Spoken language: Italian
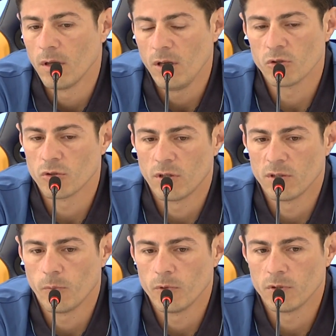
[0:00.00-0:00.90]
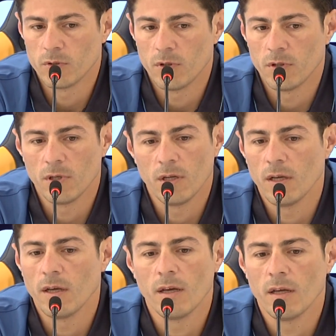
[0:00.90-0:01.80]
Io sono a
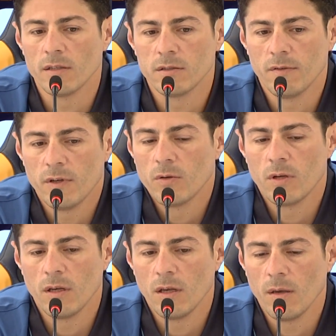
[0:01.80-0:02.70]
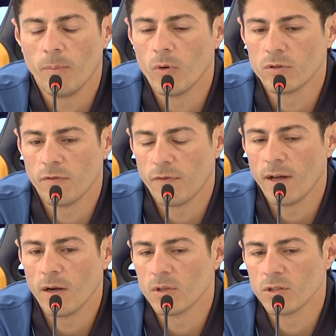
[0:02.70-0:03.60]
disposizione, eh, si vedo che posso
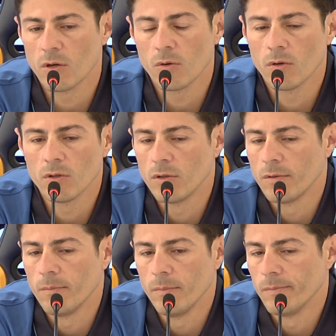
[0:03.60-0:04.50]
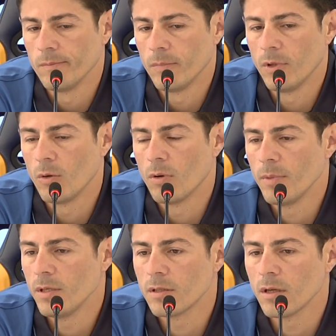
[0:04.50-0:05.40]
fare questo ruolo, di al
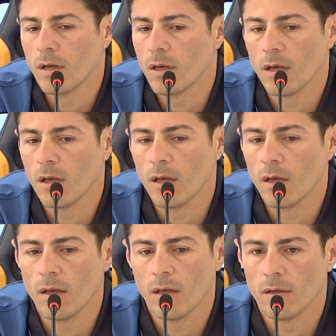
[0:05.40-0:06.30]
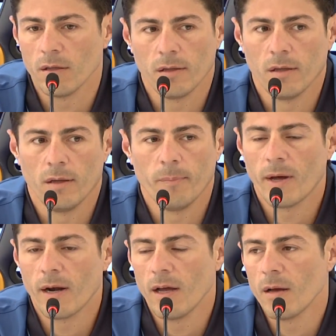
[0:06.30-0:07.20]
mister e
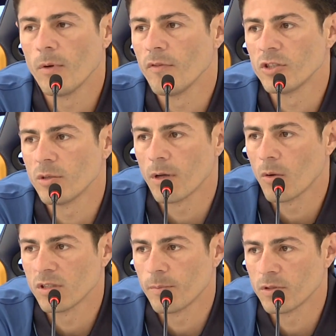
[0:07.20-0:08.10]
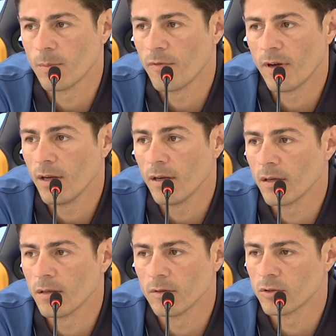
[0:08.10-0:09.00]
parliamo e vediamo che cosa possiamo fare.
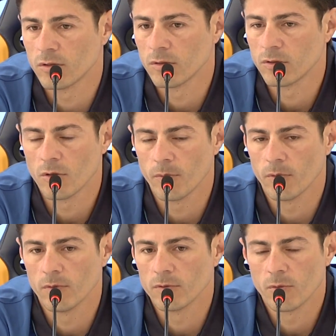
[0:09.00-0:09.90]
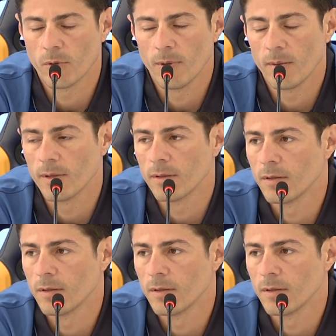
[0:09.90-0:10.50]
Non so, non so, un problema.